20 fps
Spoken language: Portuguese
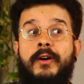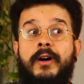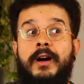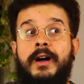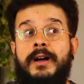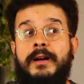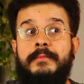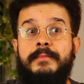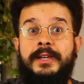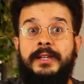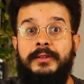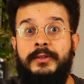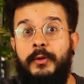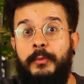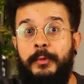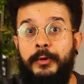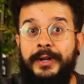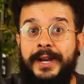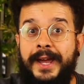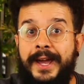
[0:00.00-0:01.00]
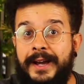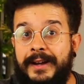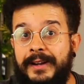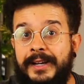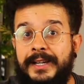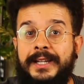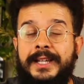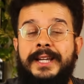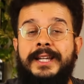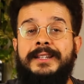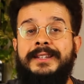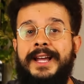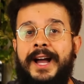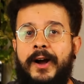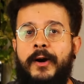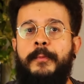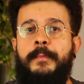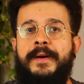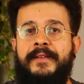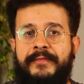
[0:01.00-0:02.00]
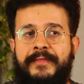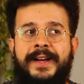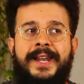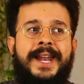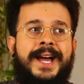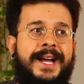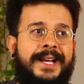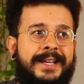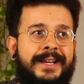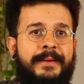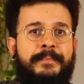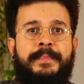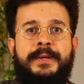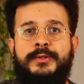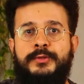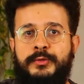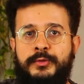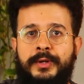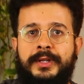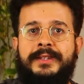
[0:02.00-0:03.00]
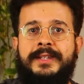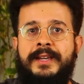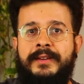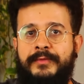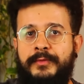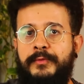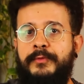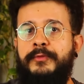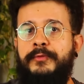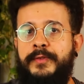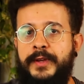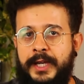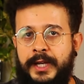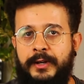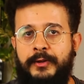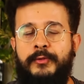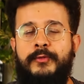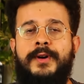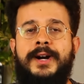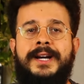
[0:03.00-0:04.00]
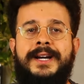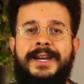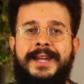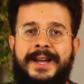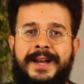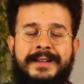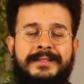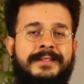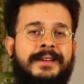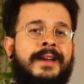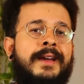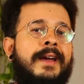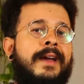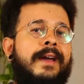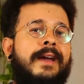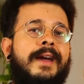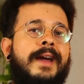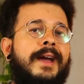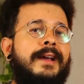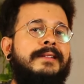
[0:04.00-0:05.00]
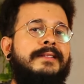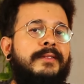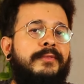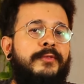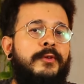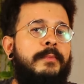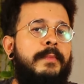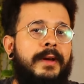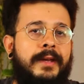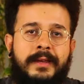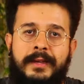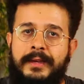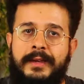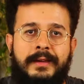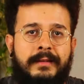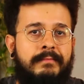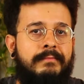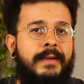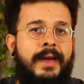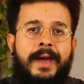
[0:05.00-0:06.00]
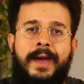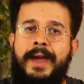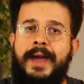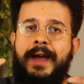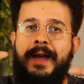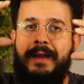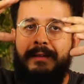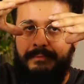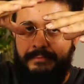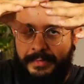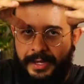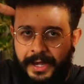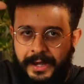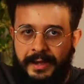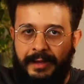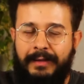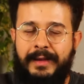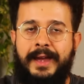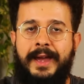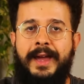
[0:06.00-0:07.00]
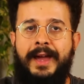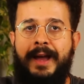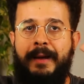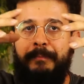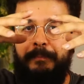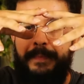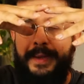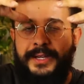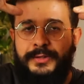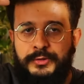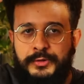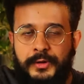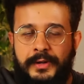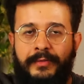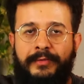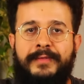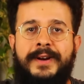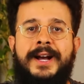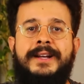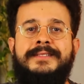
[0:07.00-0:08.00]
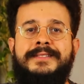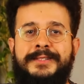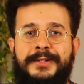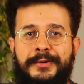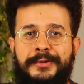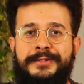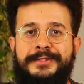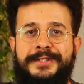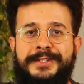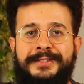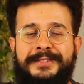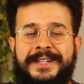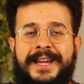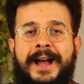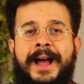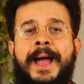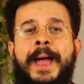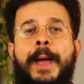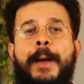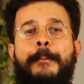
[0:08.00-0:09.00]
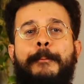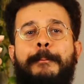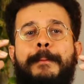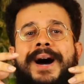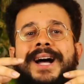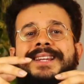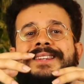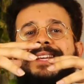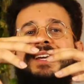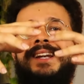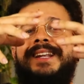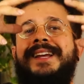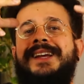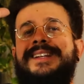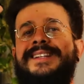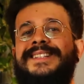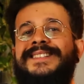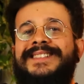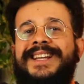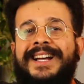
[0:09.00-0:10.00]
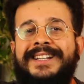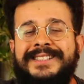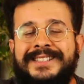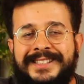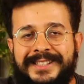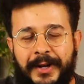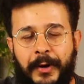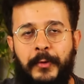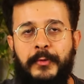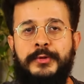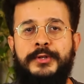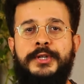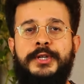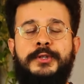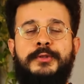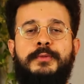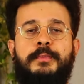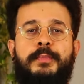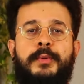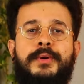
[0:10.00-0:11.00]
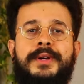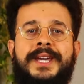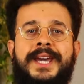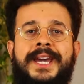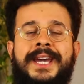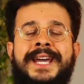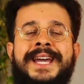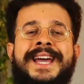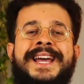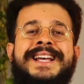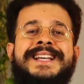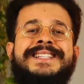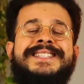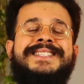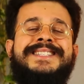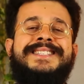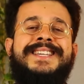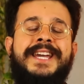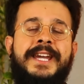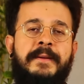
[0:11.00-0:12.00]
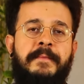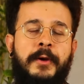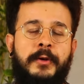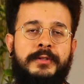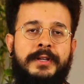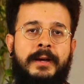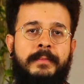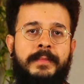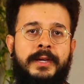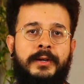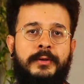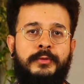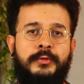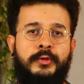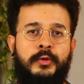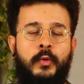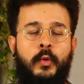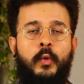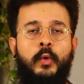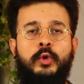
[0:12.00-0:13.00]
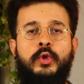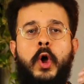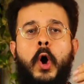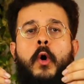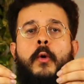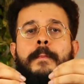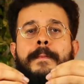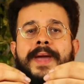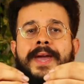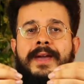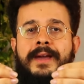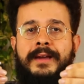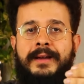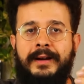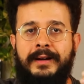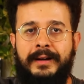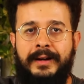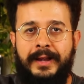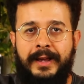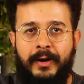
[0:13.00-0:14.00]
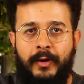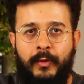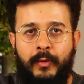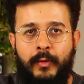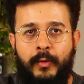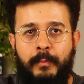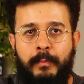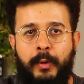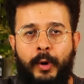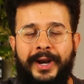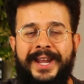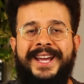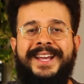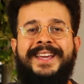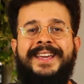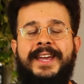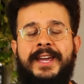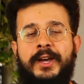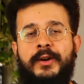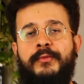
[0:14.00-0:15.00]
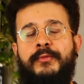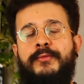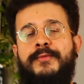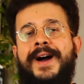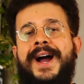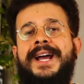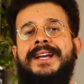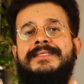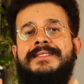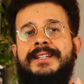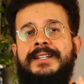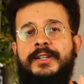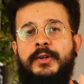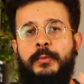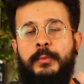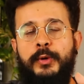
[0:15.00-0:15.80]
ó, meteu o boneco ali e tal, para falar que a pessoa teve um filho, uma criança. Esse filme aqui é, né, é a personificação disso, é a materialização disso, porque sim, meus amigos, o dollmaker, né, o bonequeiro faz ali o